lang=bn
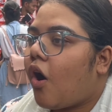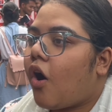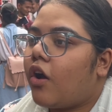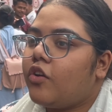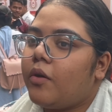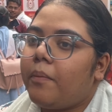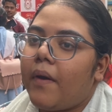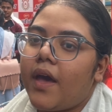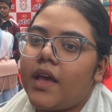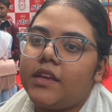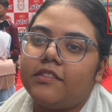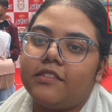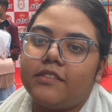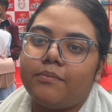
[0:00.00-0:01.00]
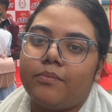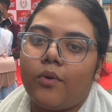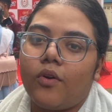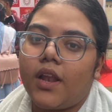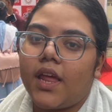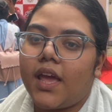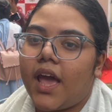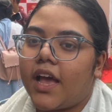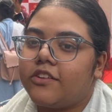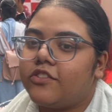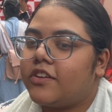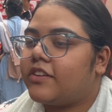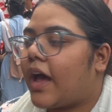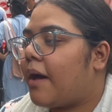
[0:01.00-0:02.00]
অটোপাস বলে
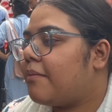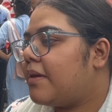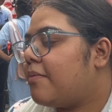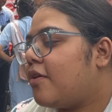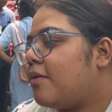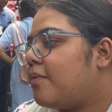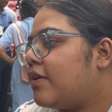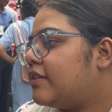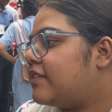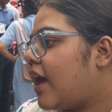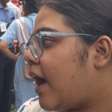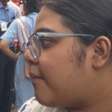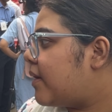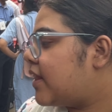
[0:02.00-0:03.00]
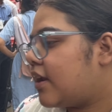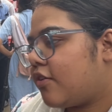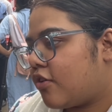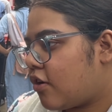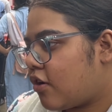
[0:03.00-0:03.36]
আসলে আমি বলবো যে আমাদের কোনো